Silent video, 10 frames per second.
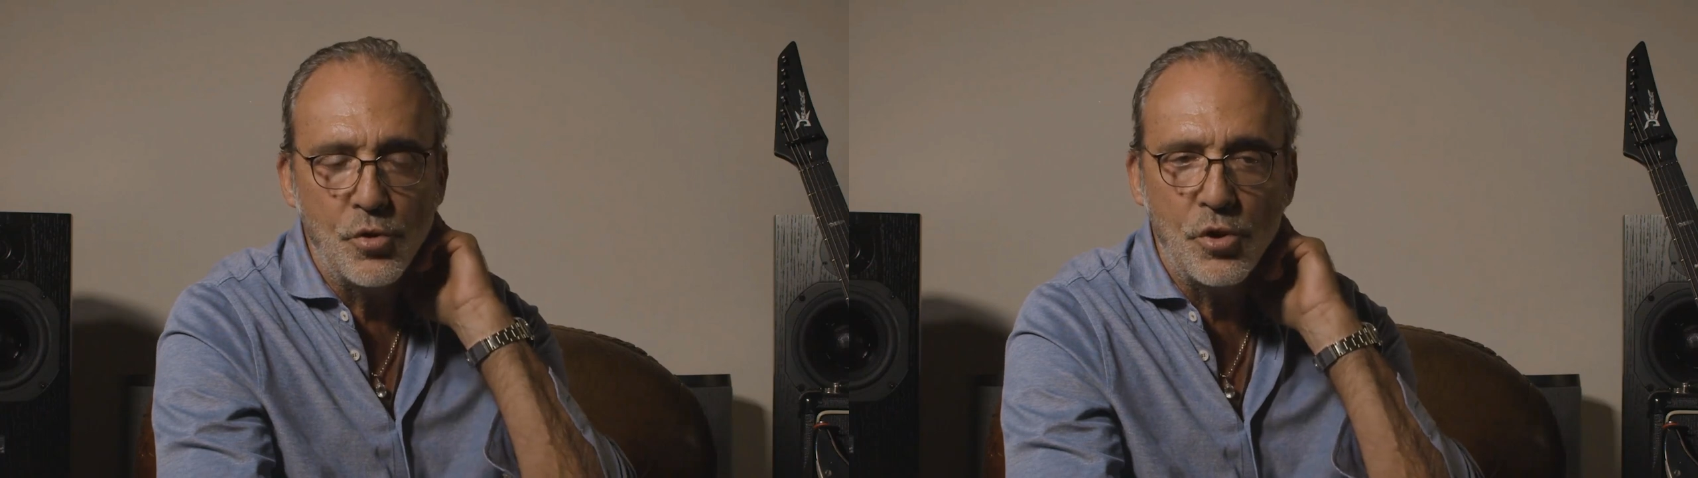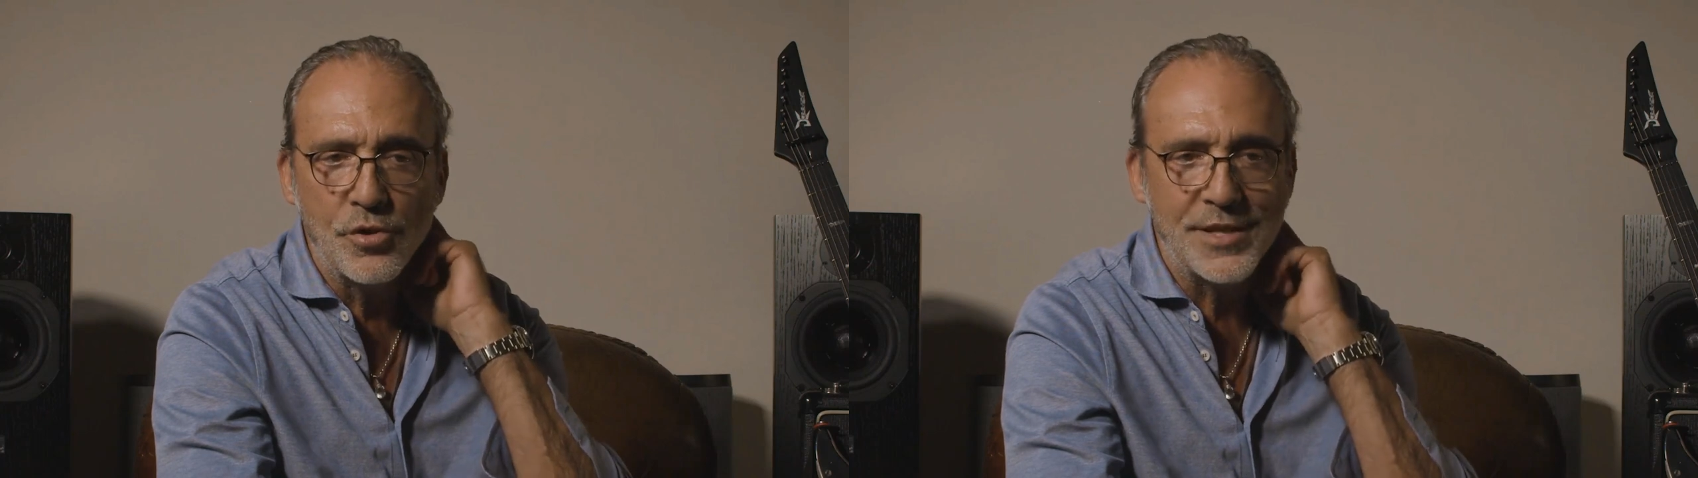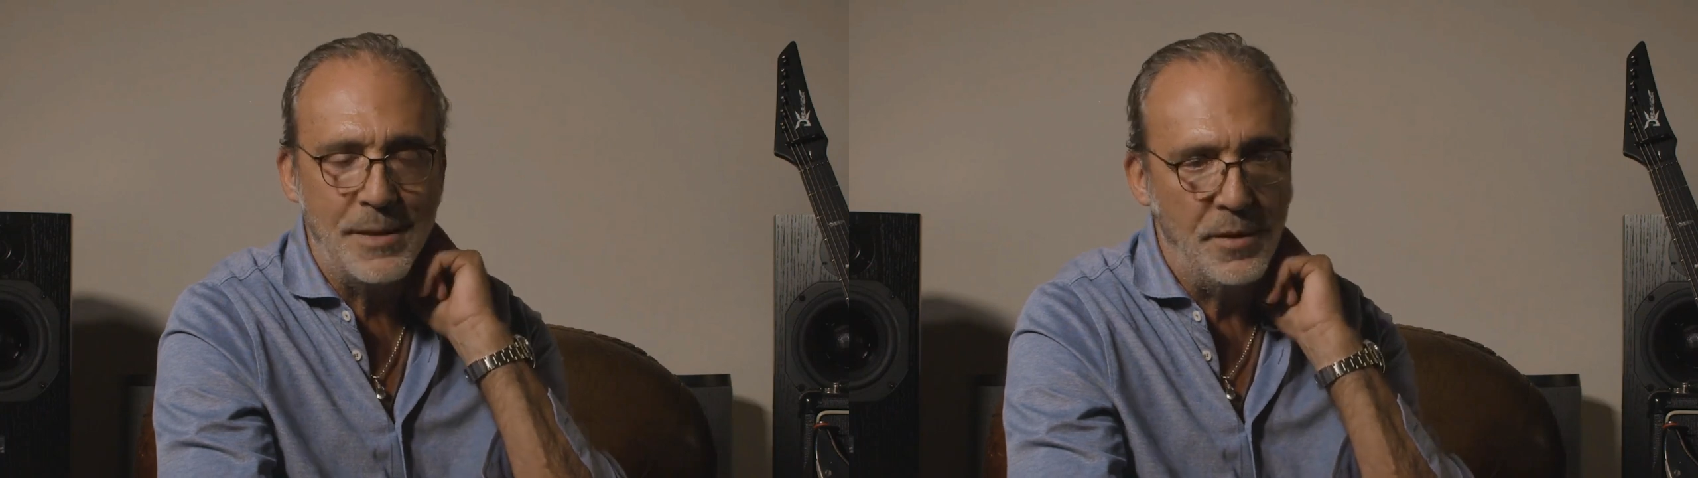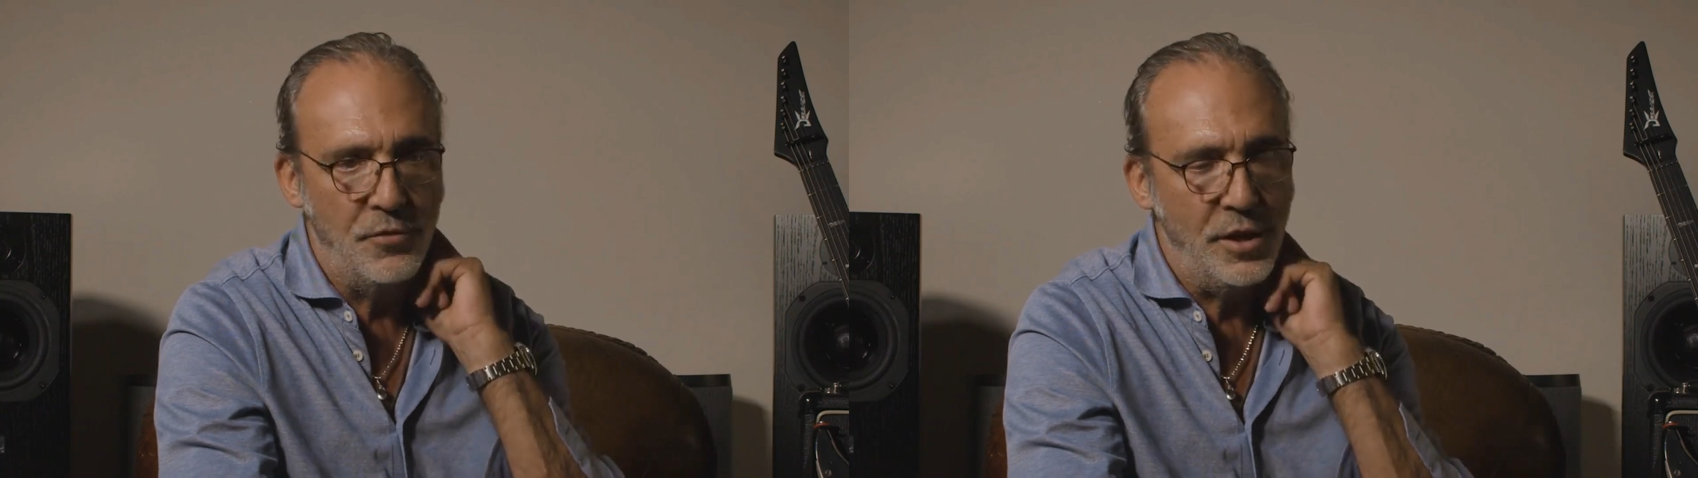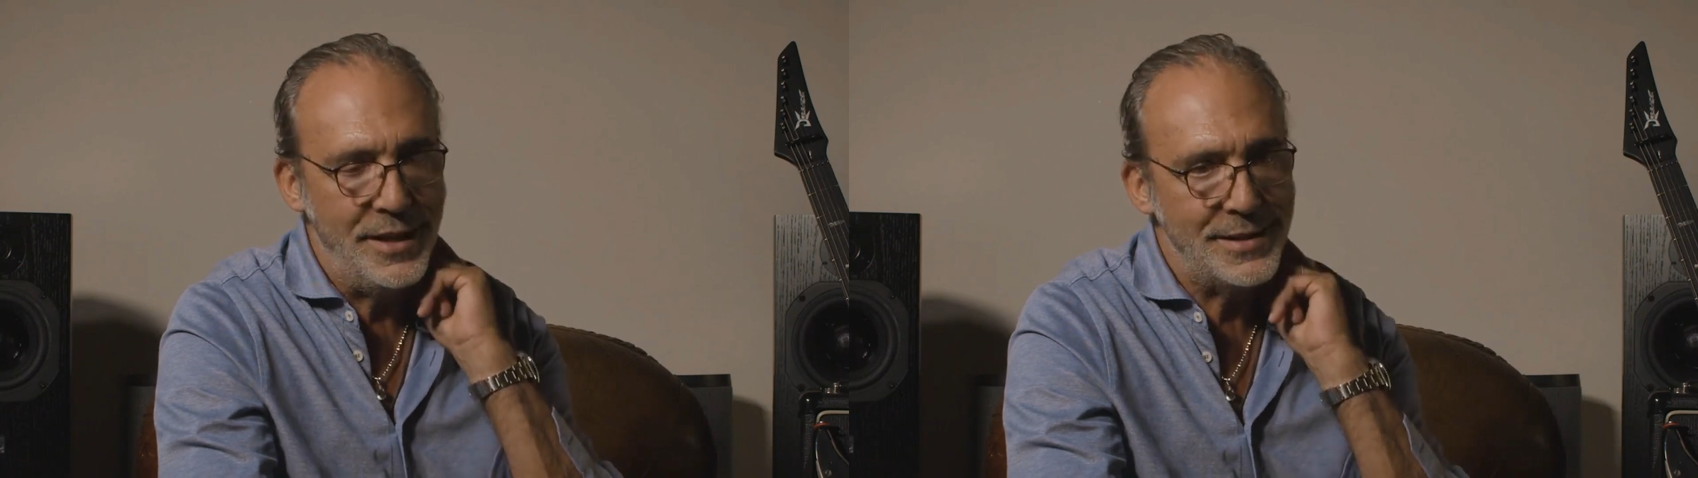più
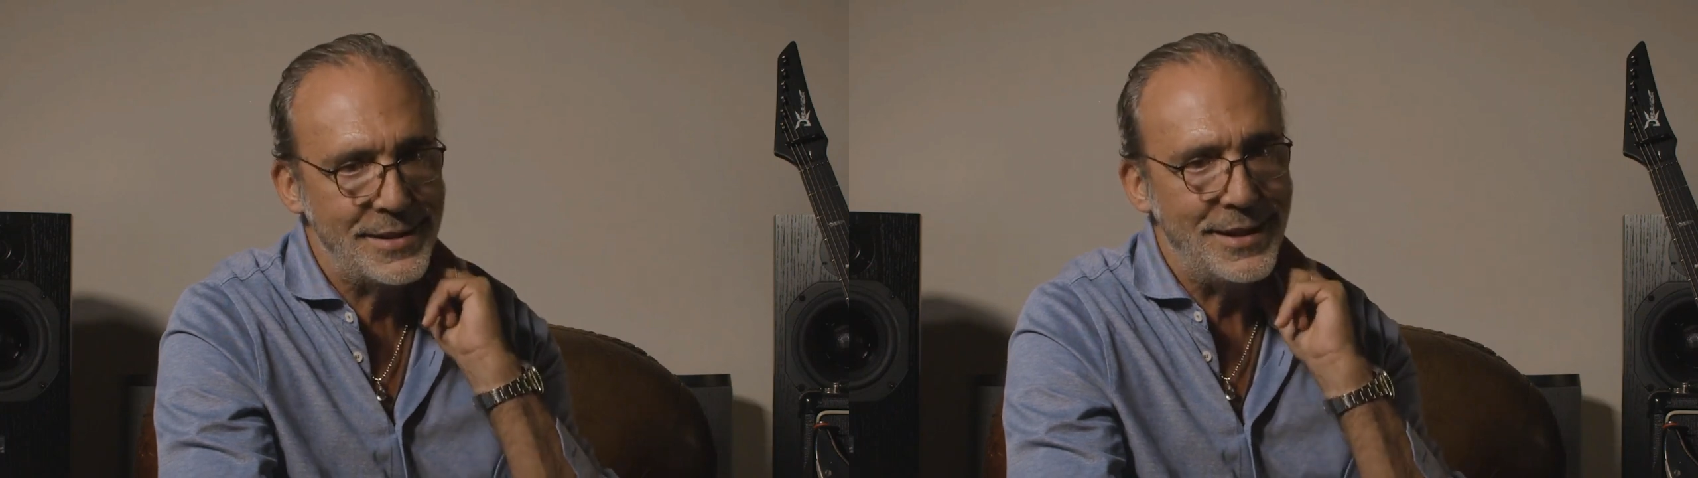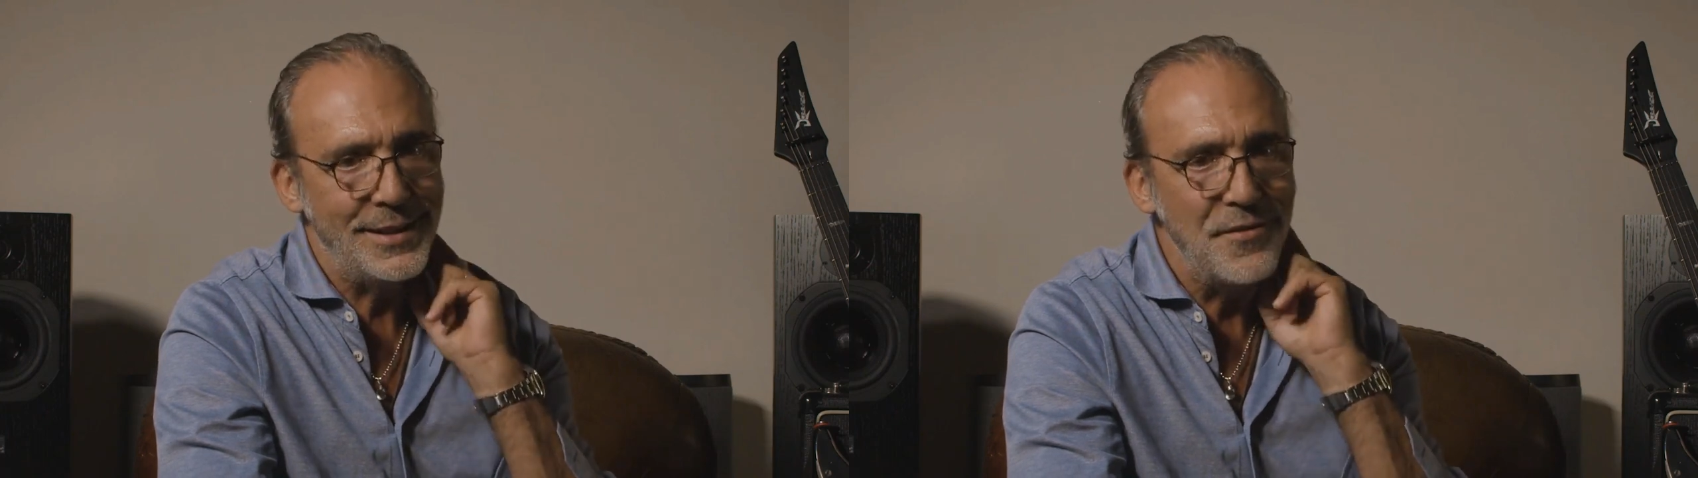consapevolezza